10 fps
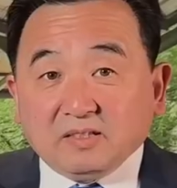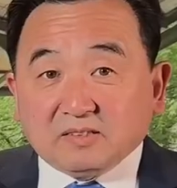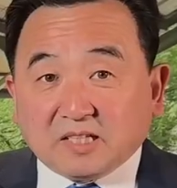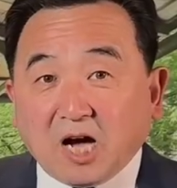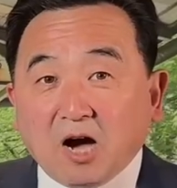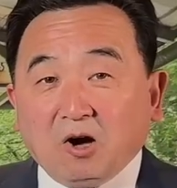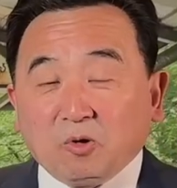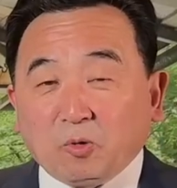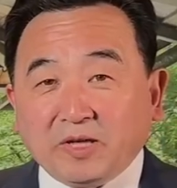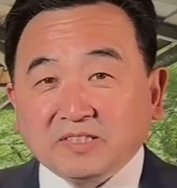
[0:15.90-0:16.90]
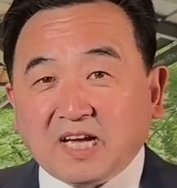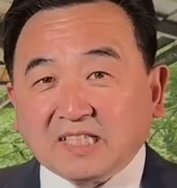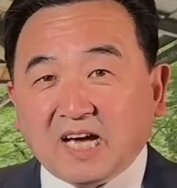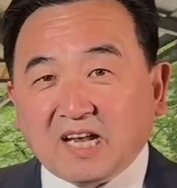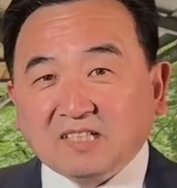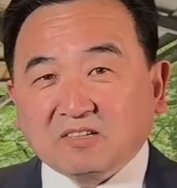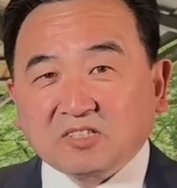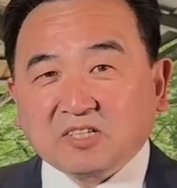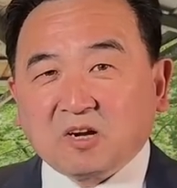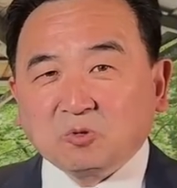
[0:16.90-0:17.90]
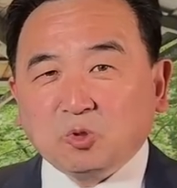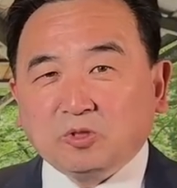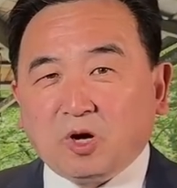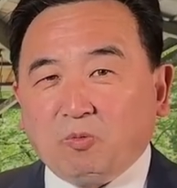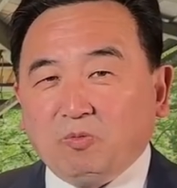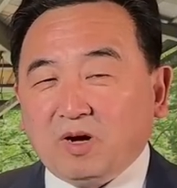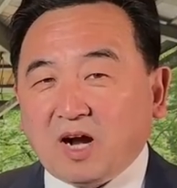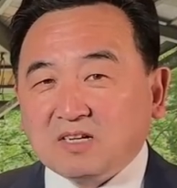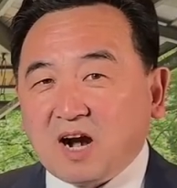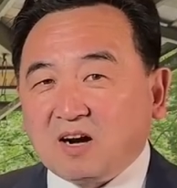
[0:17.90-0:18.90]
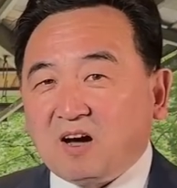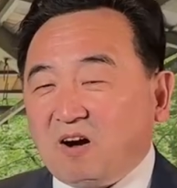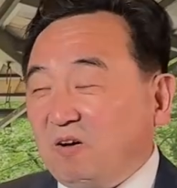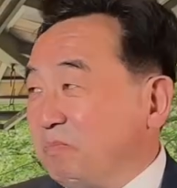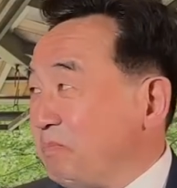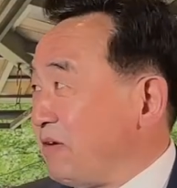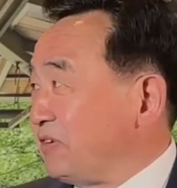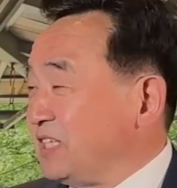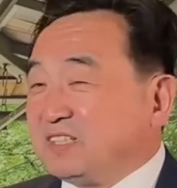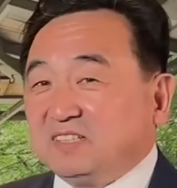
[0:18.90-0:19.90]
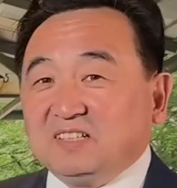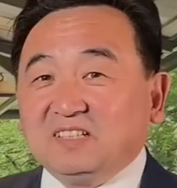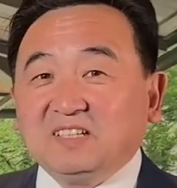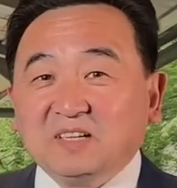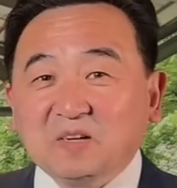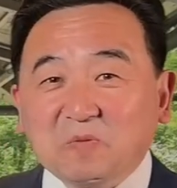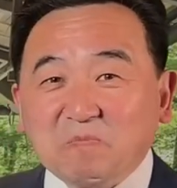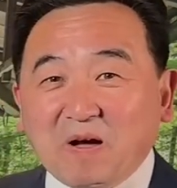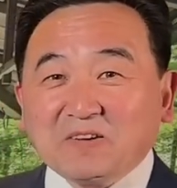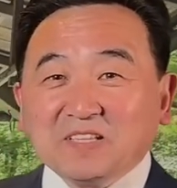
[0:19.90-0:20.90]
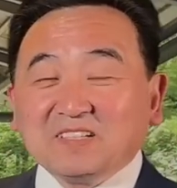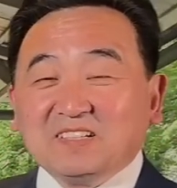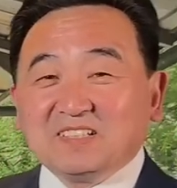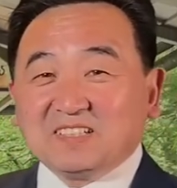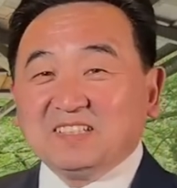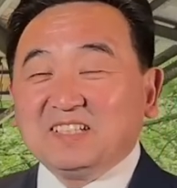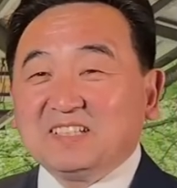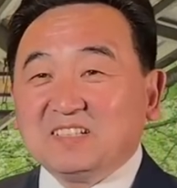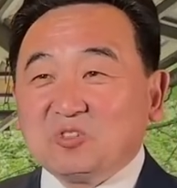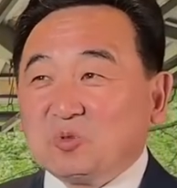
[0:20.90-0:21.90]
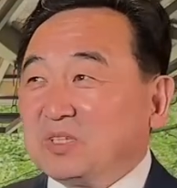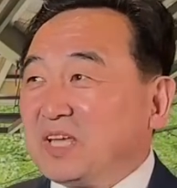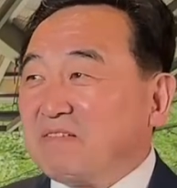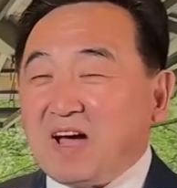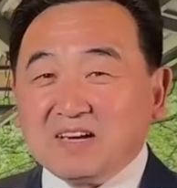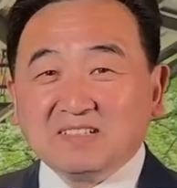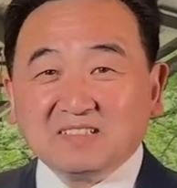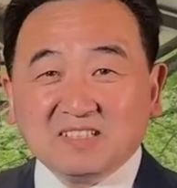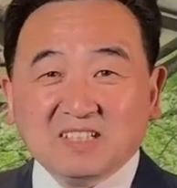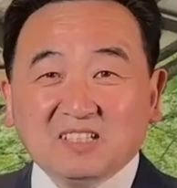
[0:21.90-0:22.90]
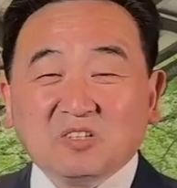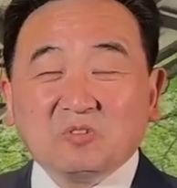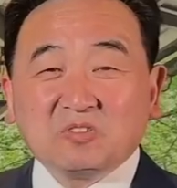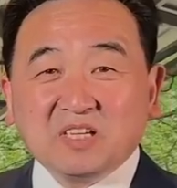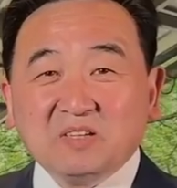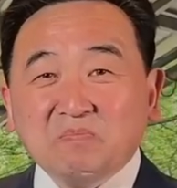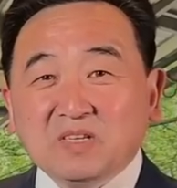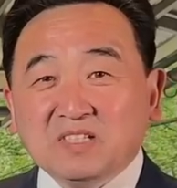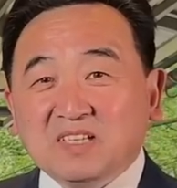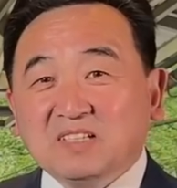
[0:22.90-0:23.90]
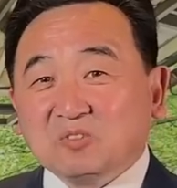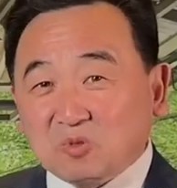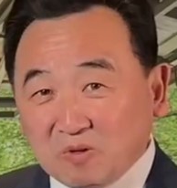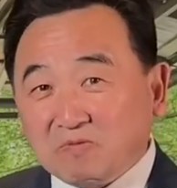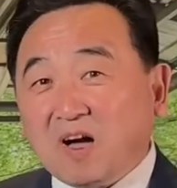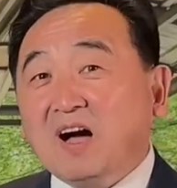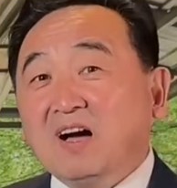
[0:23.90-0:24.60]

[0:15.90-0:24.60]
大家好，欢迎大家来到《十招聚焦》二十二号。巴菲特，巴菲特实际是昨天晚上接受 CNBC 的专访，